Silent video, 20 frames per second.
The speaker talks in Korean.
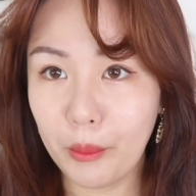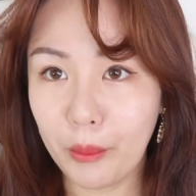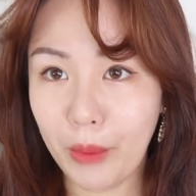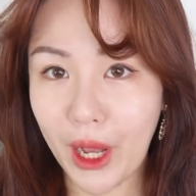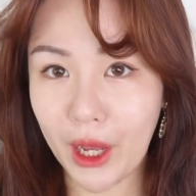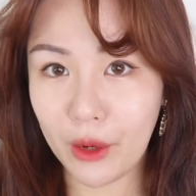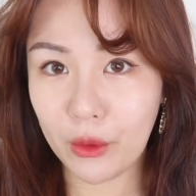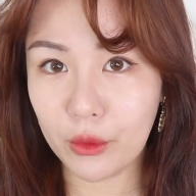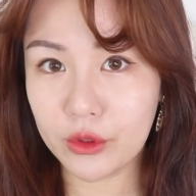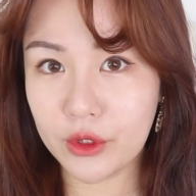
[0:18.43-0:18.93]

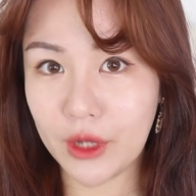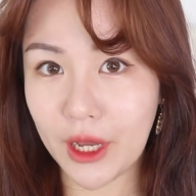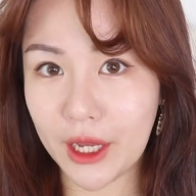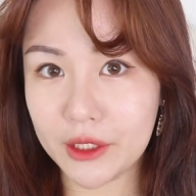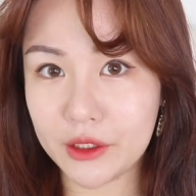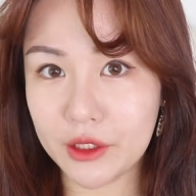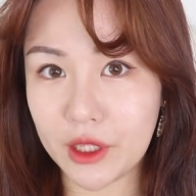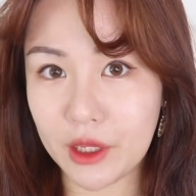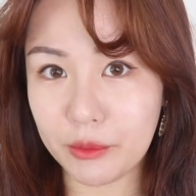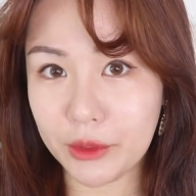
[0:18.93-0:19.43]
바로 그
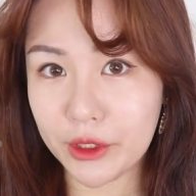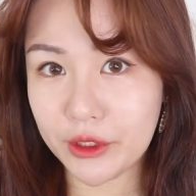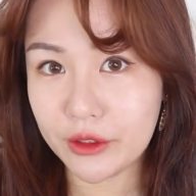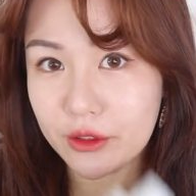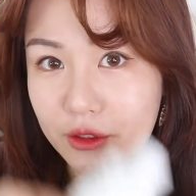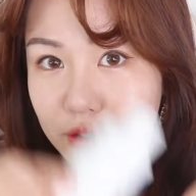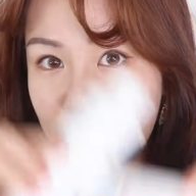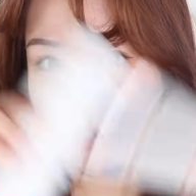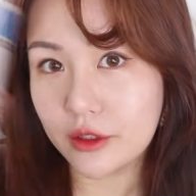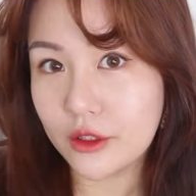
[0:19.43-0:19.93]
아이템은
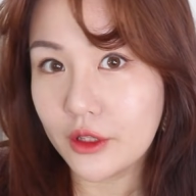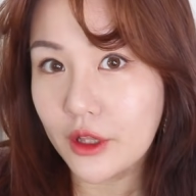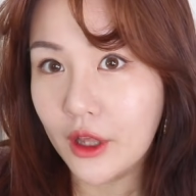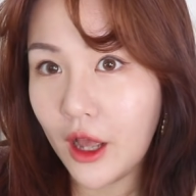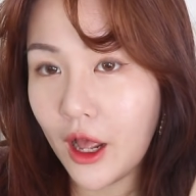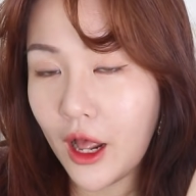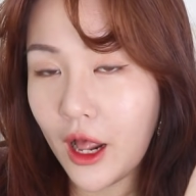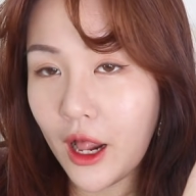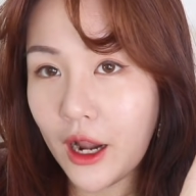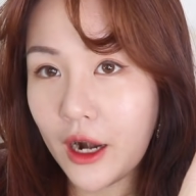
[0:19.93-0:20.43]

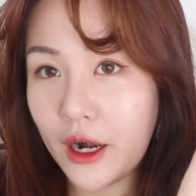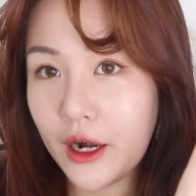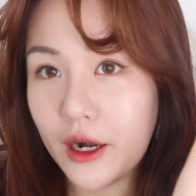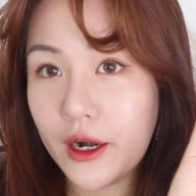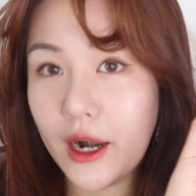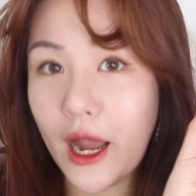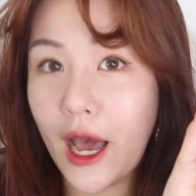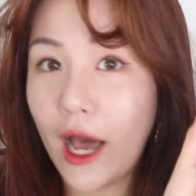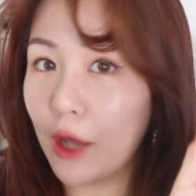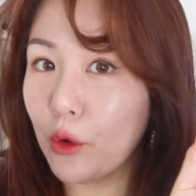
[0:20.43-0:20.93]

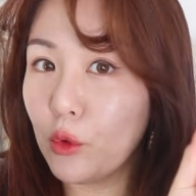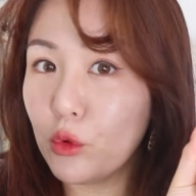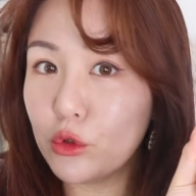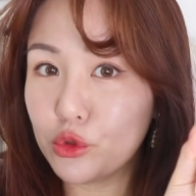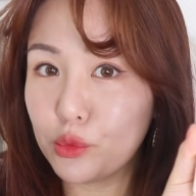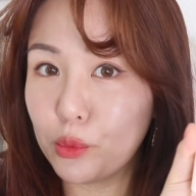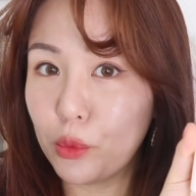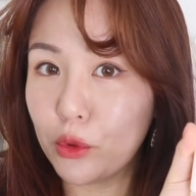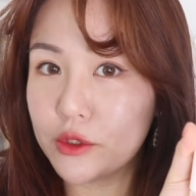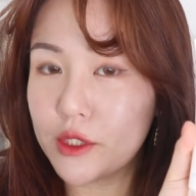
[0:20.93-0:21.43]

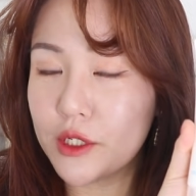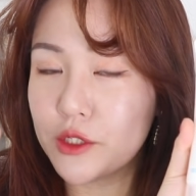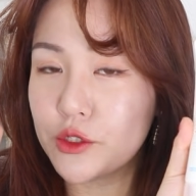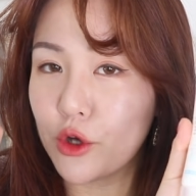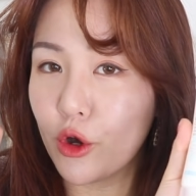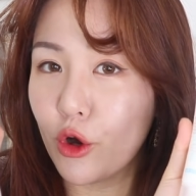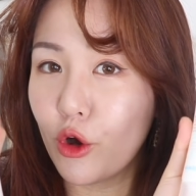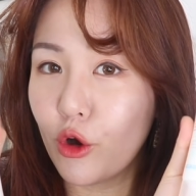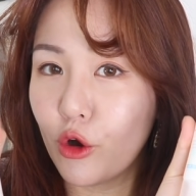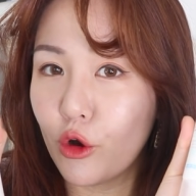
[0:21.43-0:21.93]

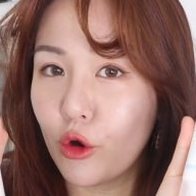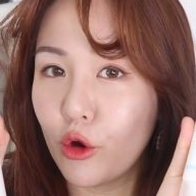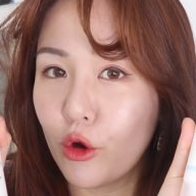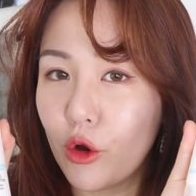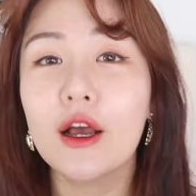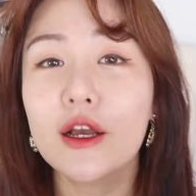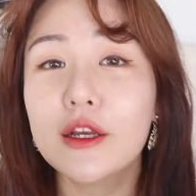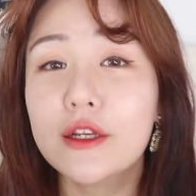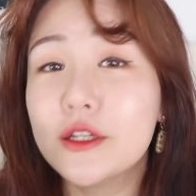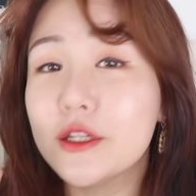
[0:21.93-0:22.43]
라로슈포제죠.
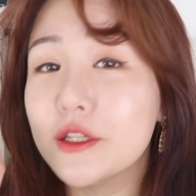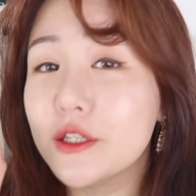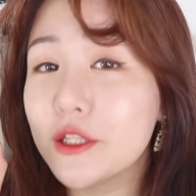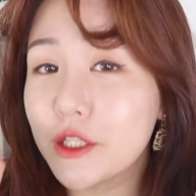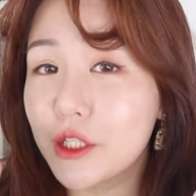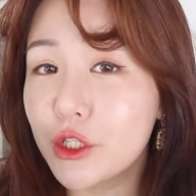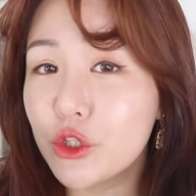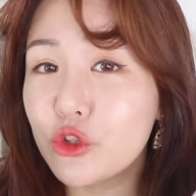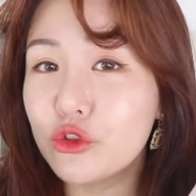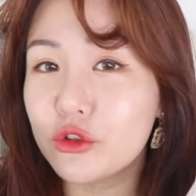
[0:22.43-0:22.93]

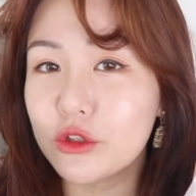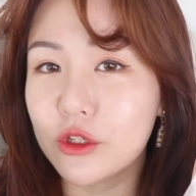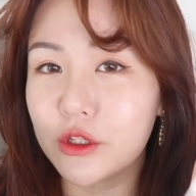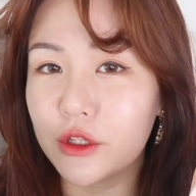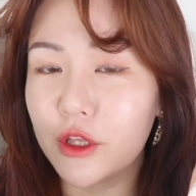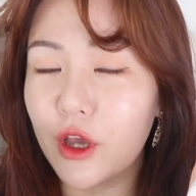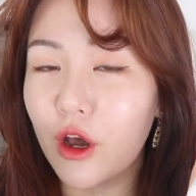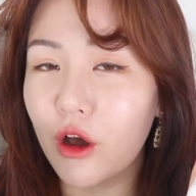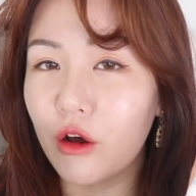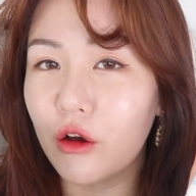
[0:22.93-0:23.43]
그
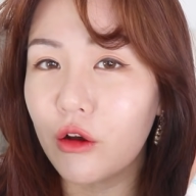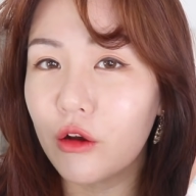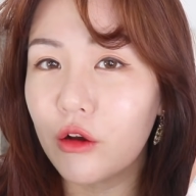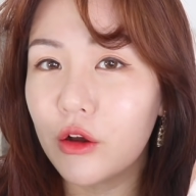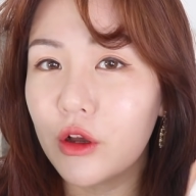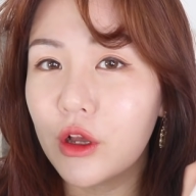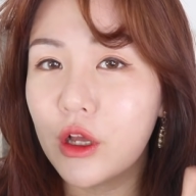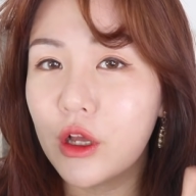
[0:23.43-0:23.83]
이유는요,